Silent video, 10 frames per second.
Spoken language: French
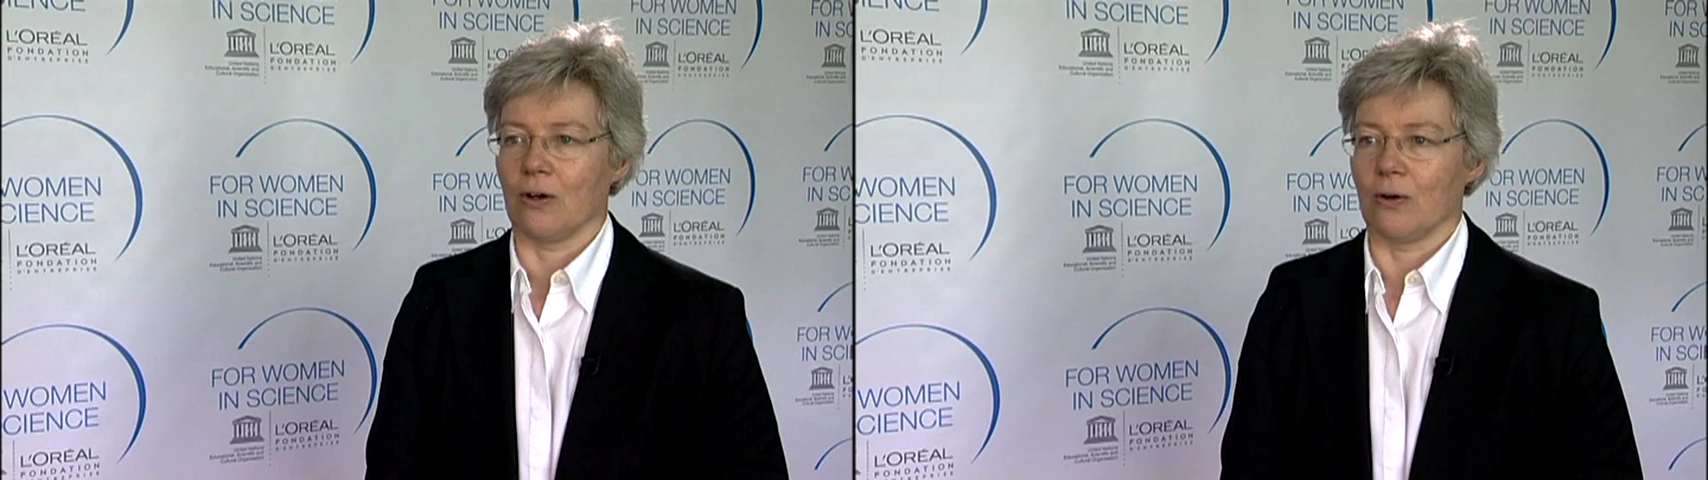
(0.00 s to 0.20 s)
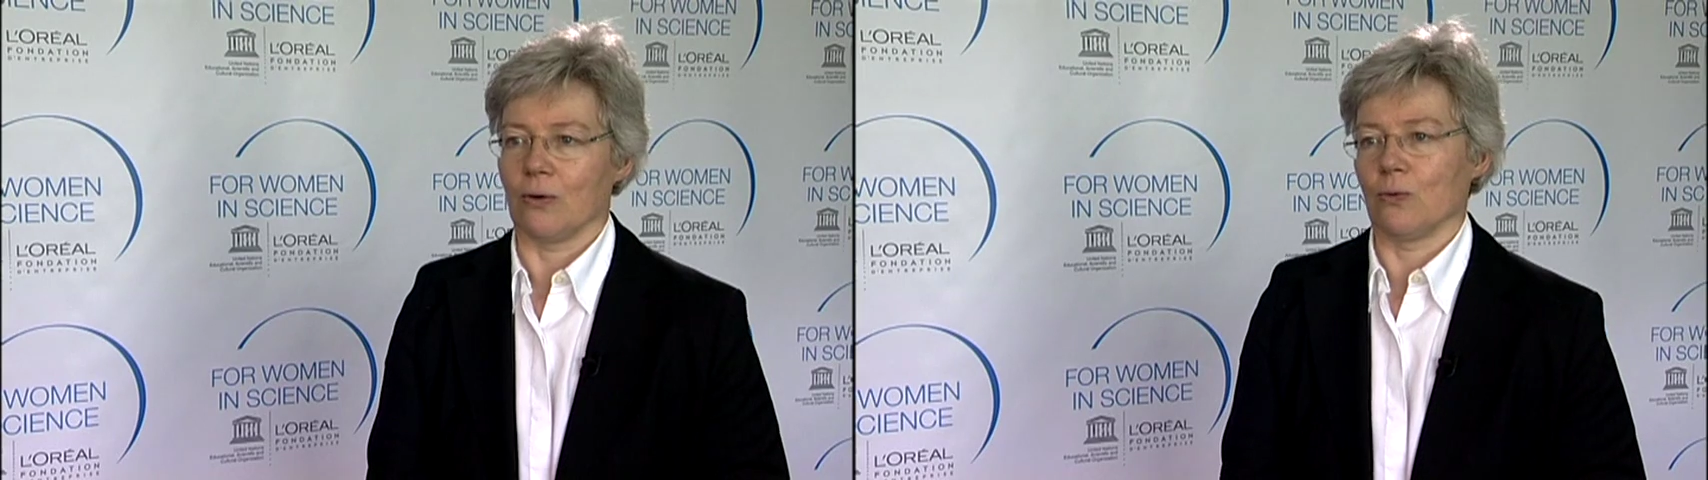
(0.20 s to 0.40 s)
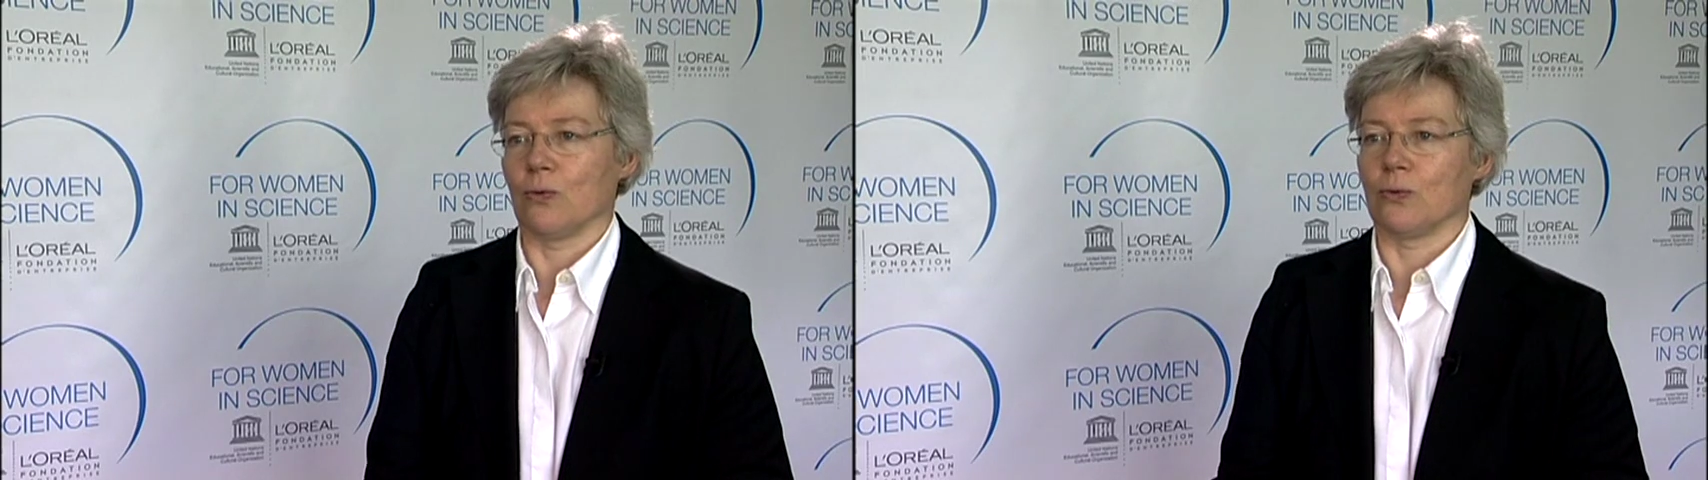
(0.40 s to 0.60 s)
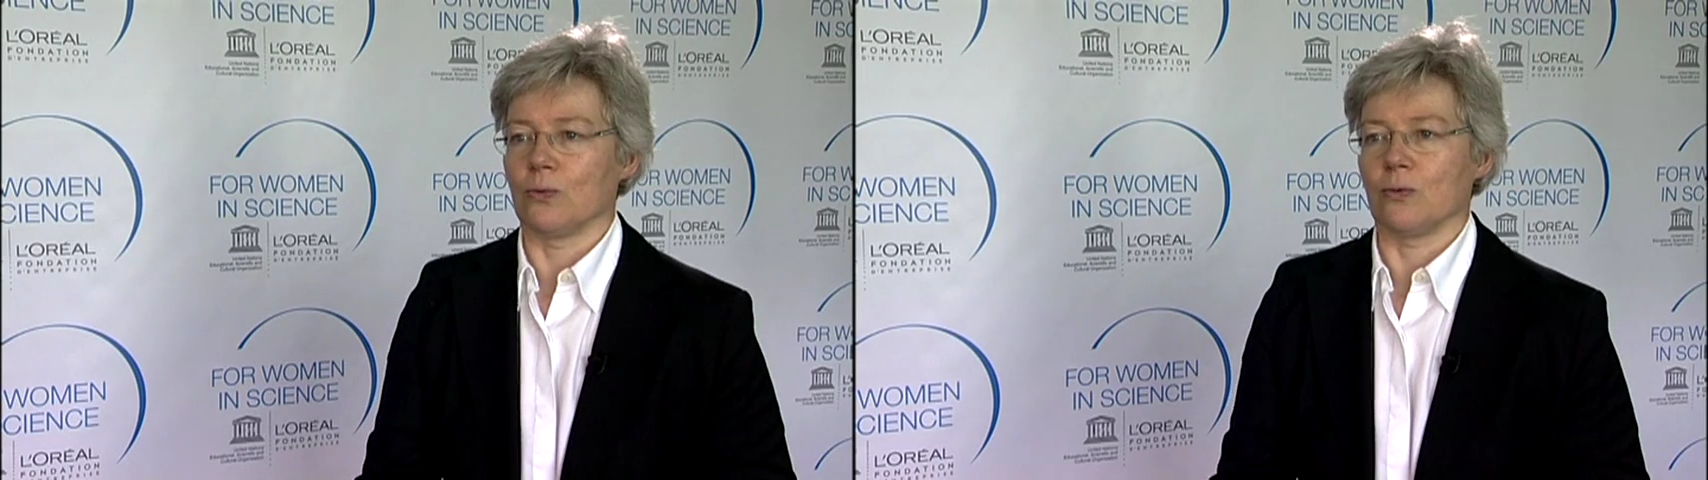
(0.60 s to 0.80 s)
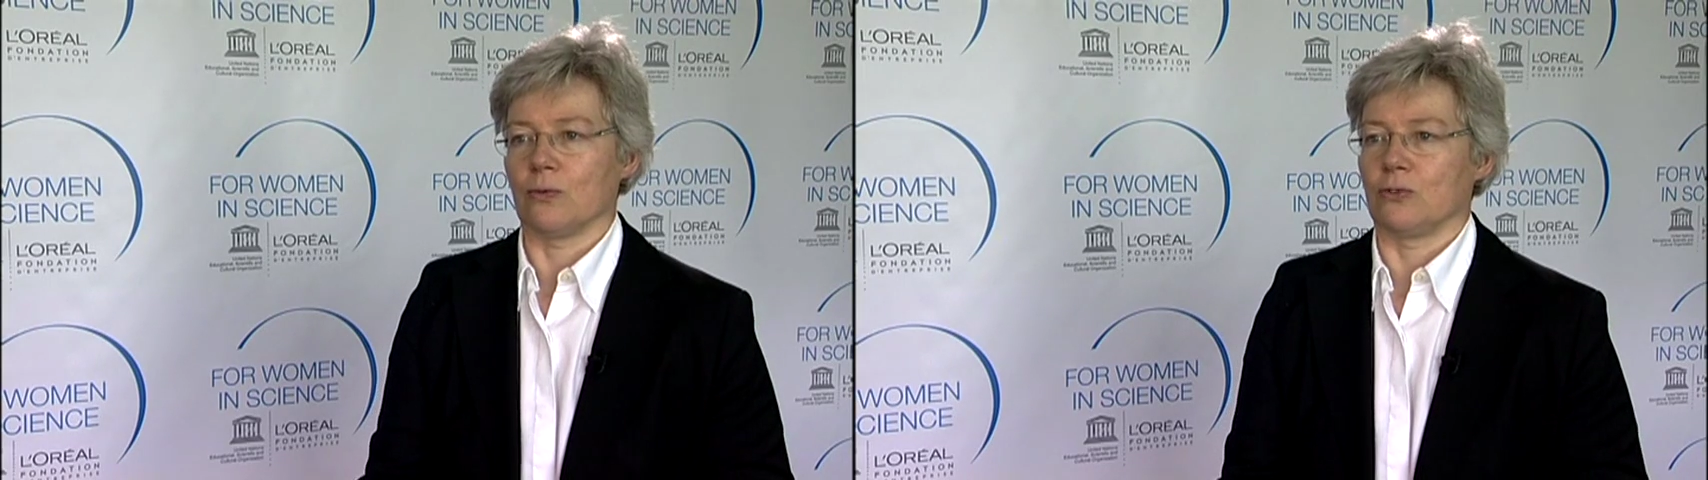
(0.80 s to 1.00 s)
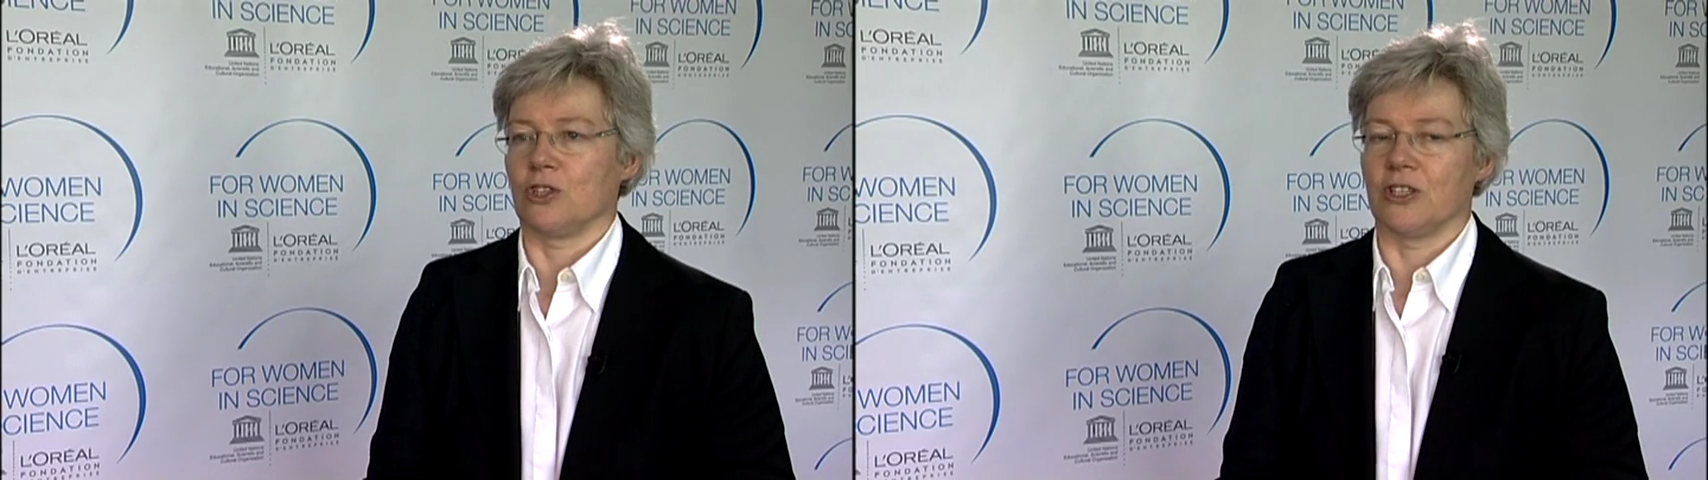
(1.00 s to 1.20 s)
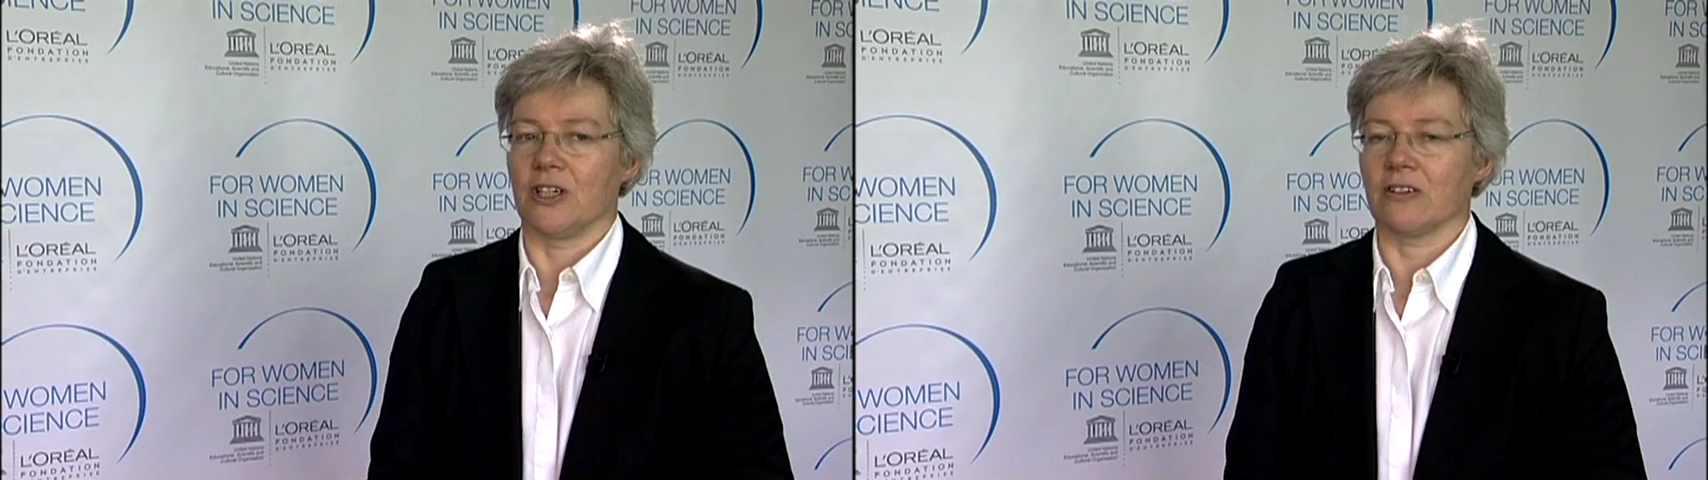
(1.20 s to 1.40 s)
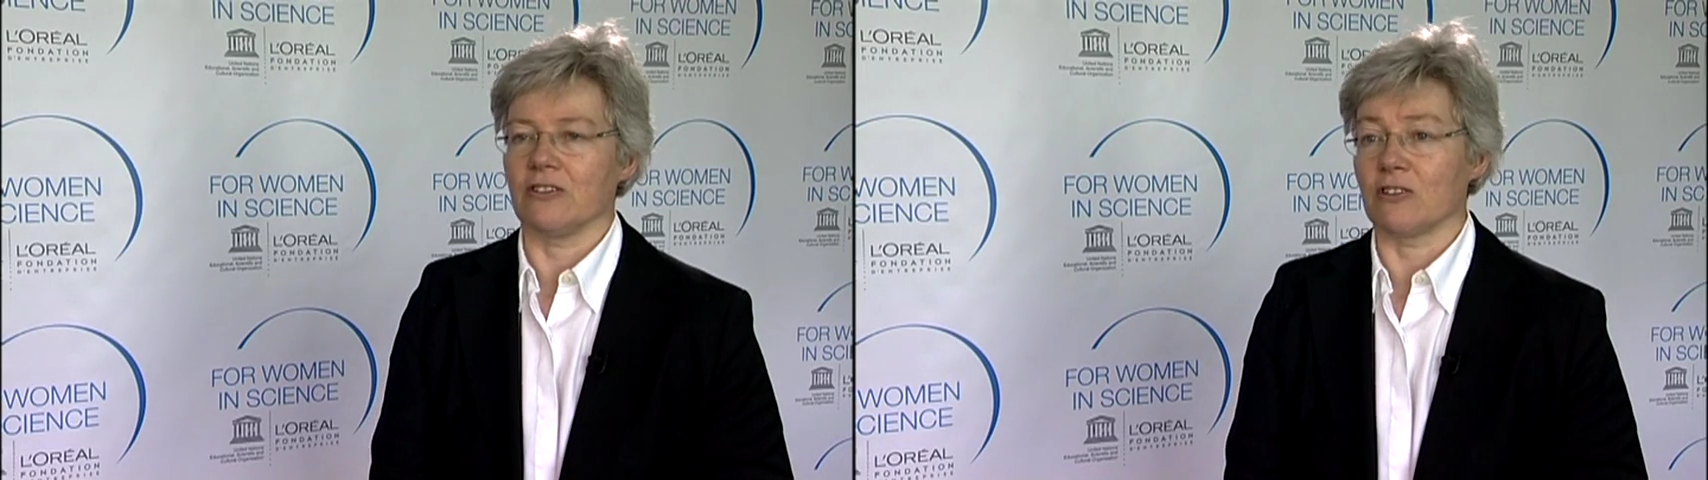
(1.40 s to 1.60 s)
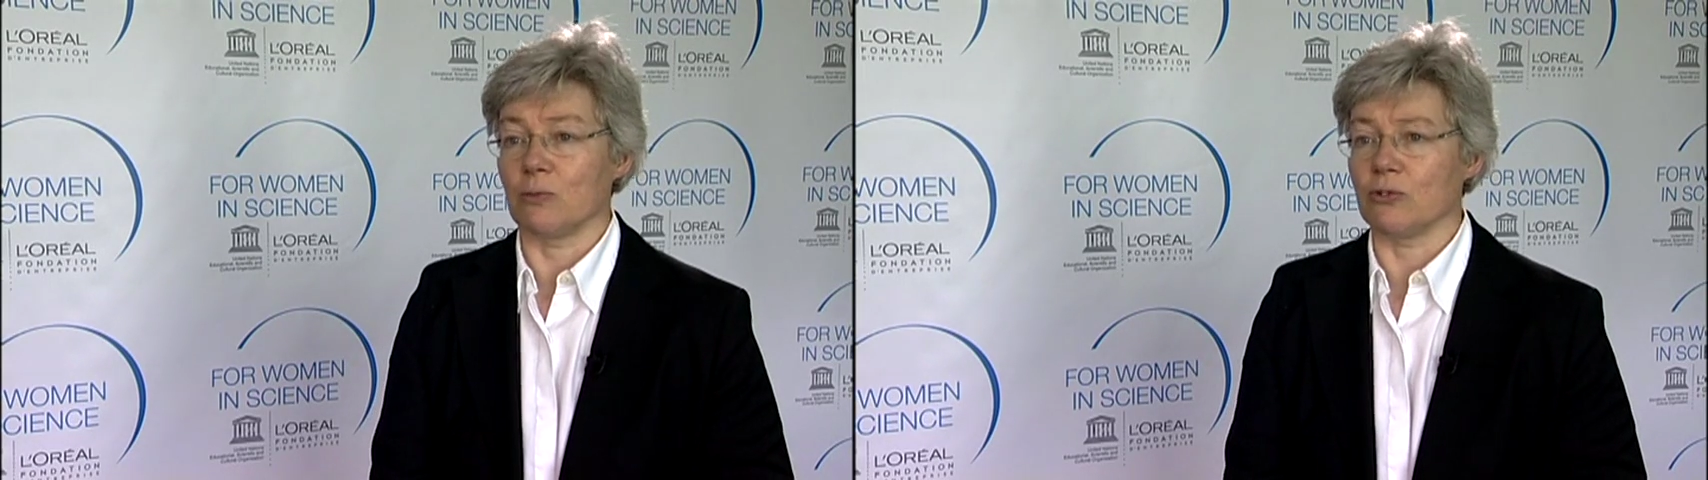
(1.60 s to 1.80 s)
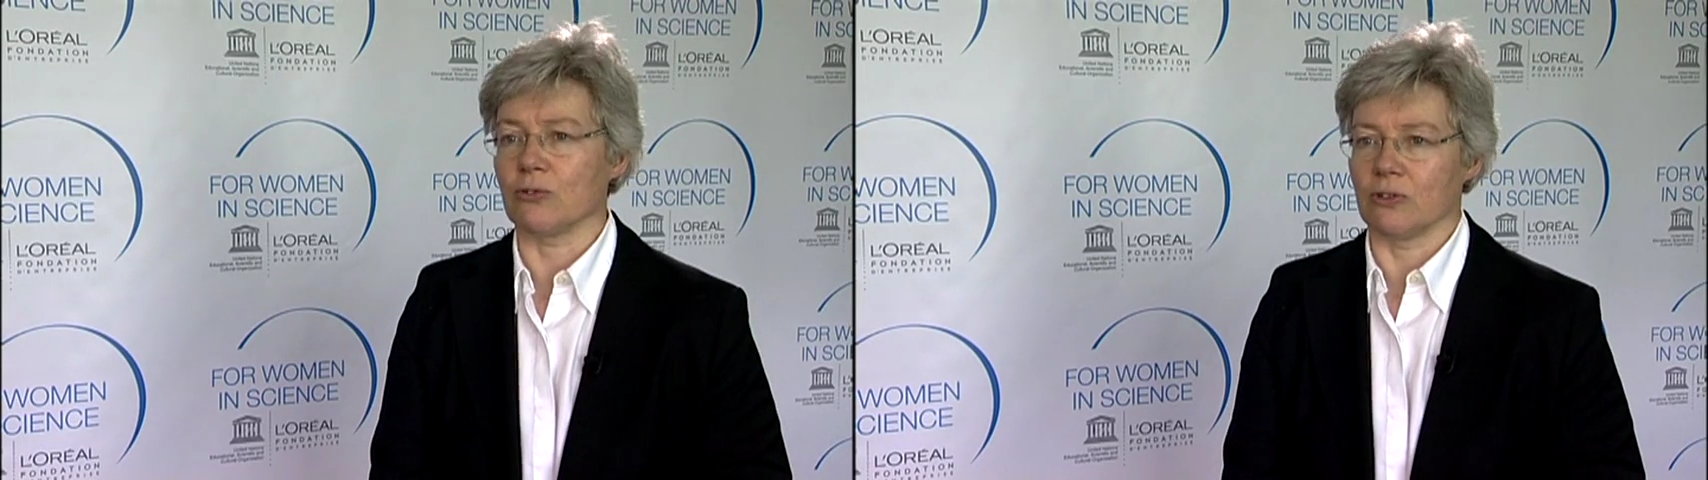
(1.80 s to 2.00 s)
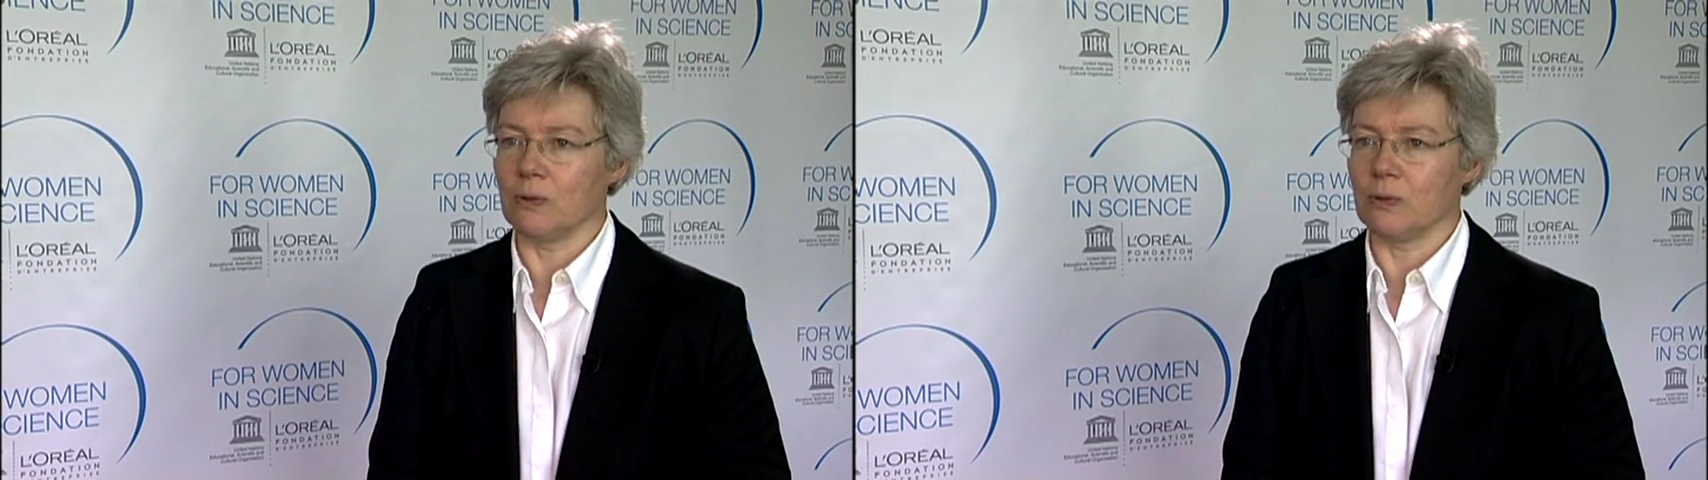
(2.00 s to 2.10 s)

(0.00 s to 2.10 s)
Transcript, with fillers: Euh, on, génère des impulsions